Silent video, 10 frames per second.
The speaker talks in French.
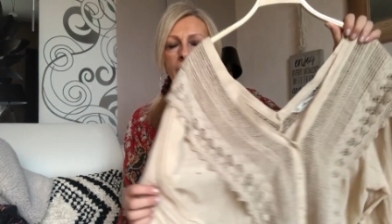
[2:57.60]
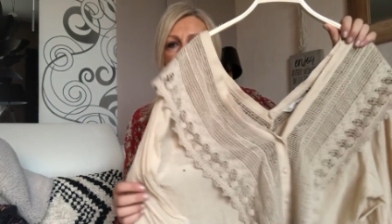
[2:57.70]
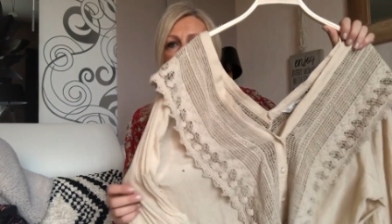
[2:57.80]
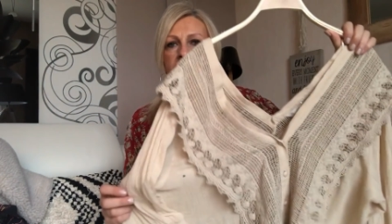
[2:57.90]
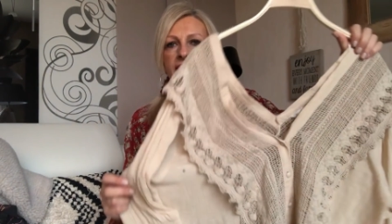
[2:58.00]

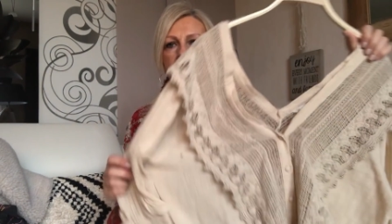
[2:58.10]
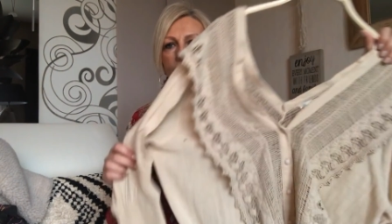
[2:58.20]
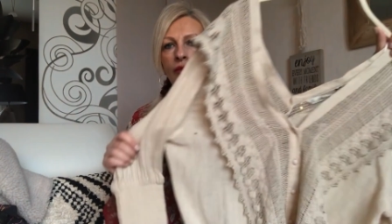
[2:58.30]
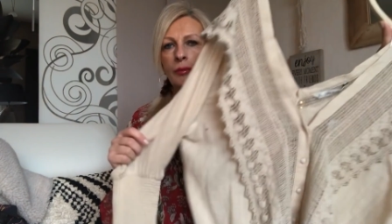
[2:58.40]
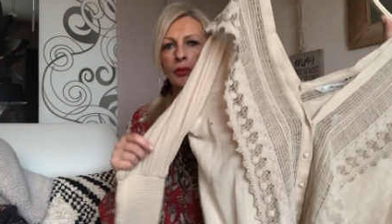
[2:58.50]
Vraiment elle est
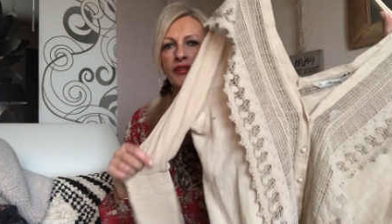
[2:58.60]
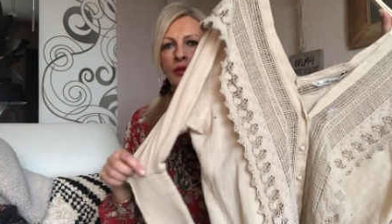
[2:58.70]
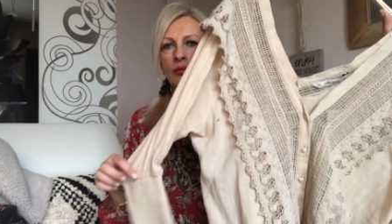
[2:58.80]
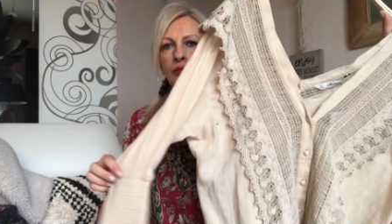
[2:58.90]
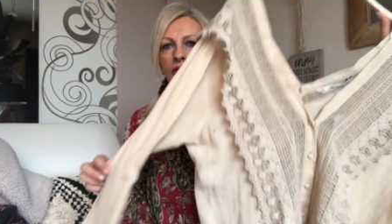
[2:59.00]
canon à
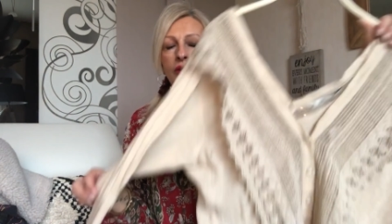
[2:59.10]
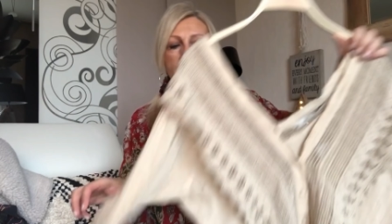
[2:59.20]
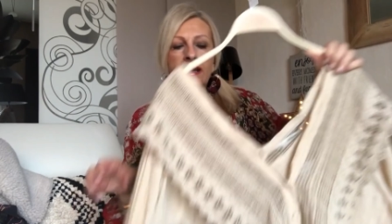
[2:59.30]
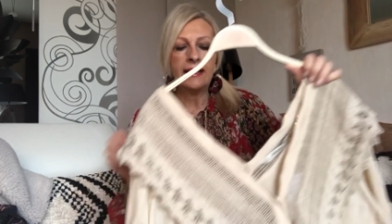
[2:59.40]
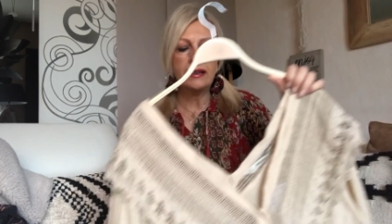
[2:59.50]
pantalon blanc.
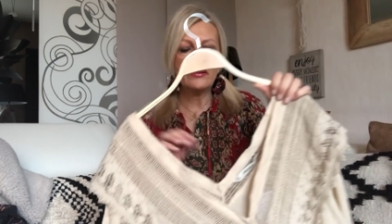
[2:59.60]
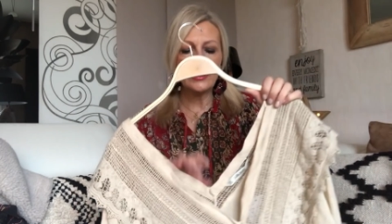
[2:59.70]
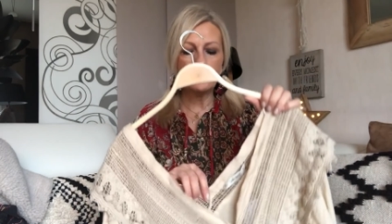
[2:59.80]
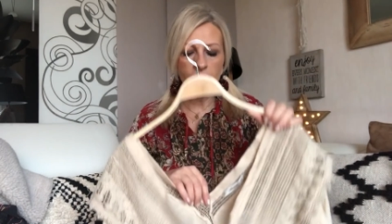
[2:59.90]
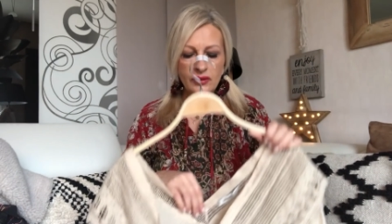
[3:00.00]
Elle est
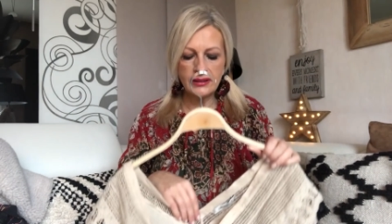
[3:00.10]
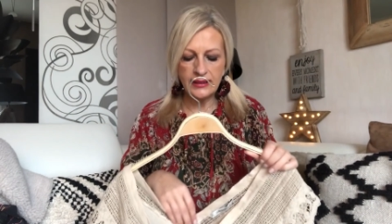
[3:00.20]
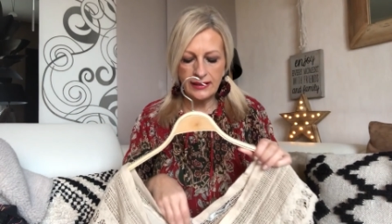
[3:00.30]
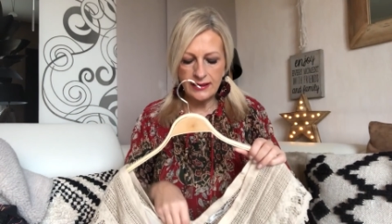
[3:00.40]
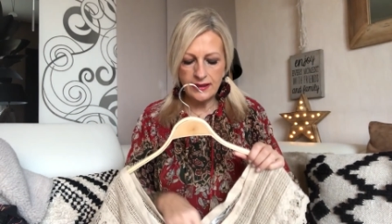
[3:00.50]
vraiment
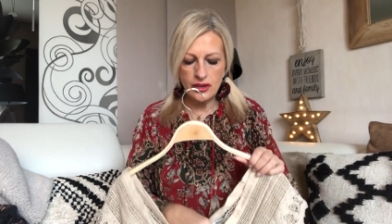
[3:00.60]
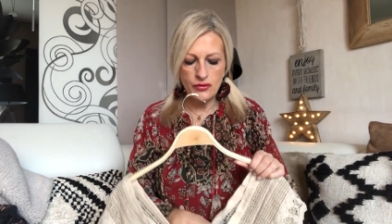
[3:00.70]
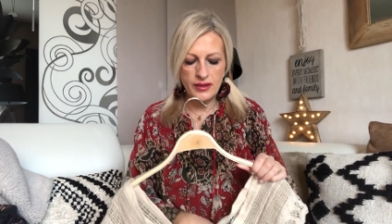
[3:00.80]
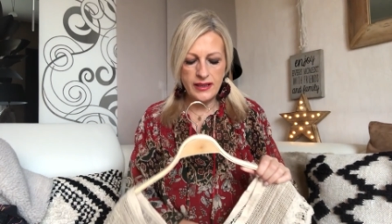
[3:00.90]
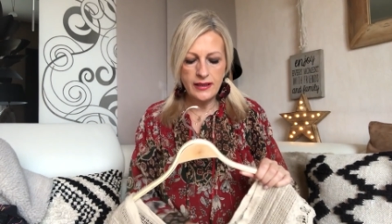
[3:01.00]
très très
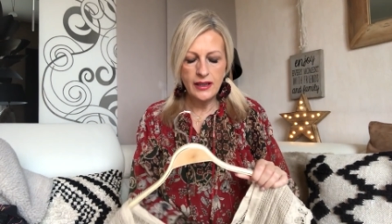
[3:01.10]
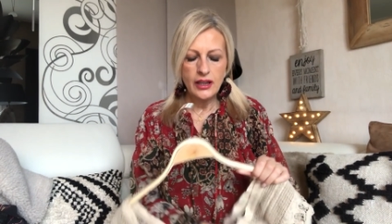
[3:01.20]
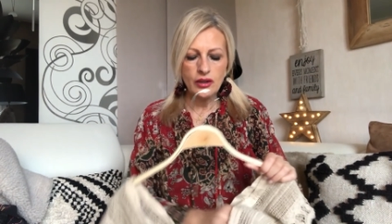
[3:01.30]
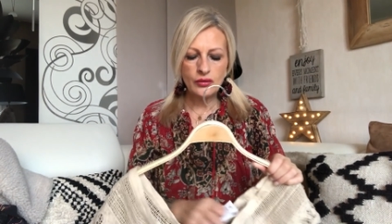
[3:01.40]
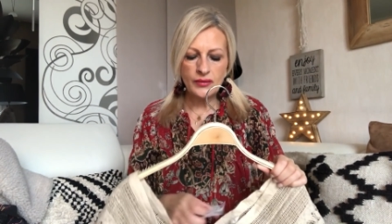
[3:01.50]
jolie.
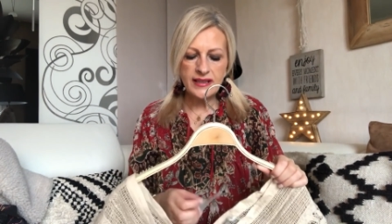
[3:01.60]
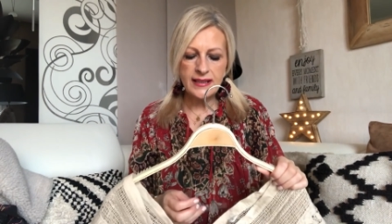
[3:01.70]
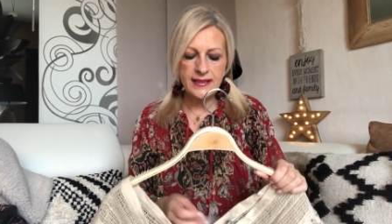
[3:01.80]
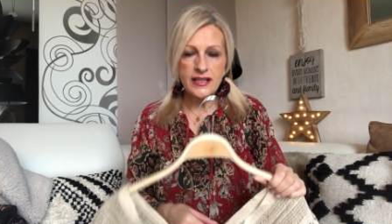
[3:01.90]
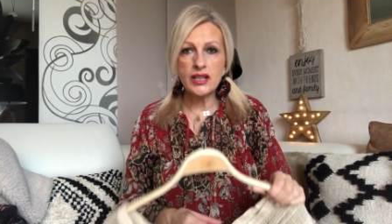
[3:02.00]
Donc
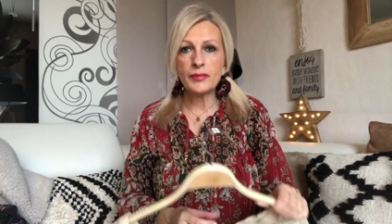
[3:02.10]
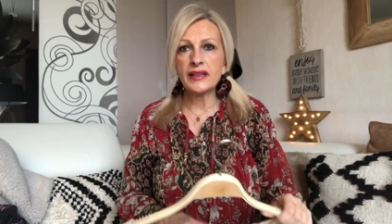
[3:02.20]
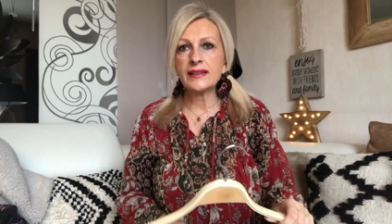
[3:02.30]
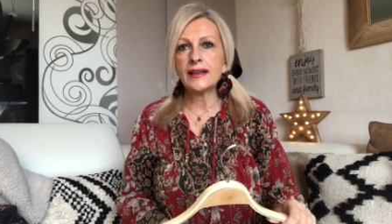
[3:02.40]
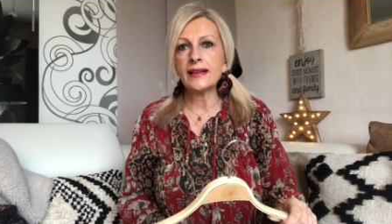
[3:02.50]
celle-ci, j'ai pris
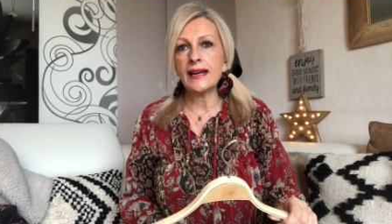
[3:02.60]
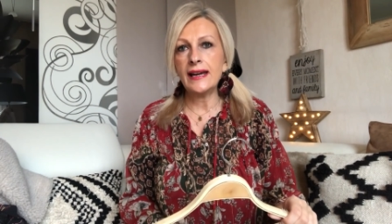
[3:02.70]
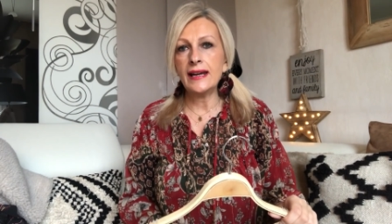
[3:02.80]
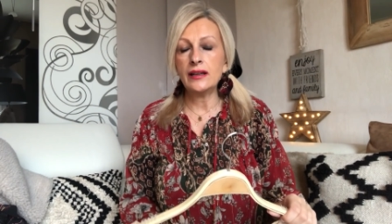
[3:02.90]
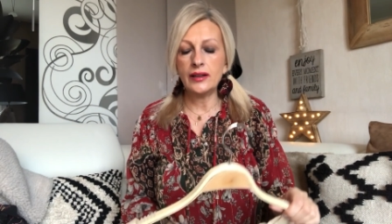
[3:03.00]
une taille
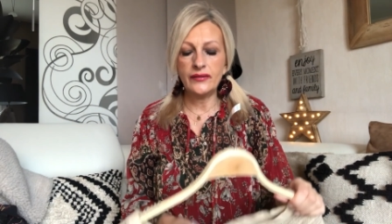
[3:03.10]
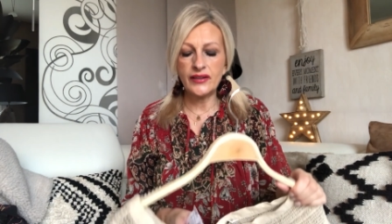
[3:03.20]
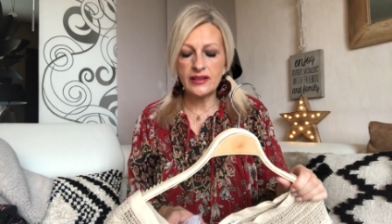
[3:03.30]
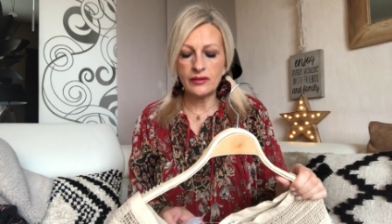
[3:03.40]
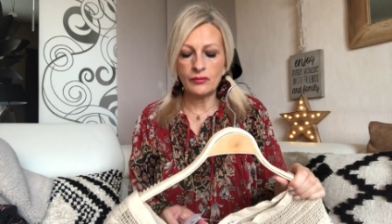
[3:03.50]
L.
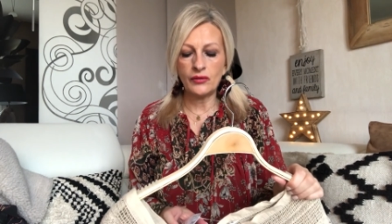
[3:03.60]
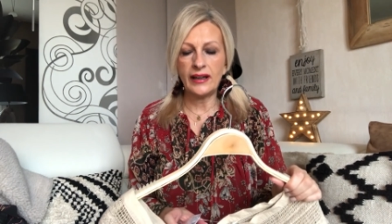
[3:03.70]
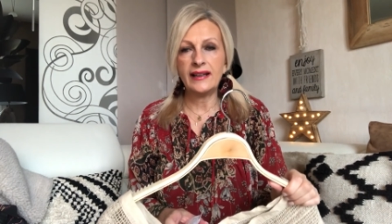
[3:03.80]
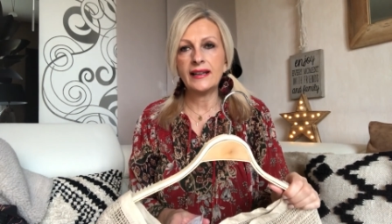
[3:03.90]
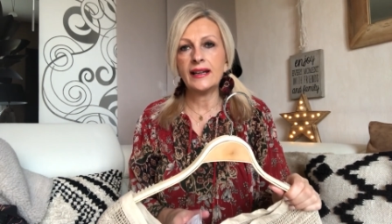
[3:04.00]
Effectivement,
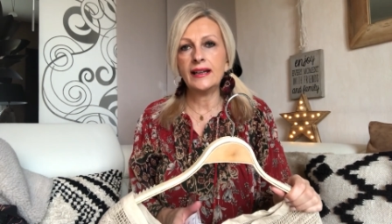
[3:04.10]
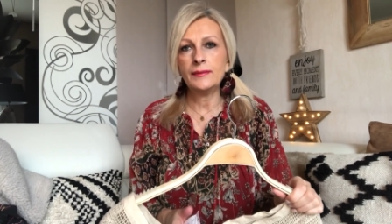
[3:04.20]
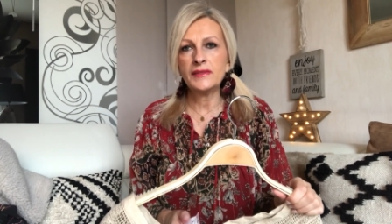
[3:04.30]
elle est un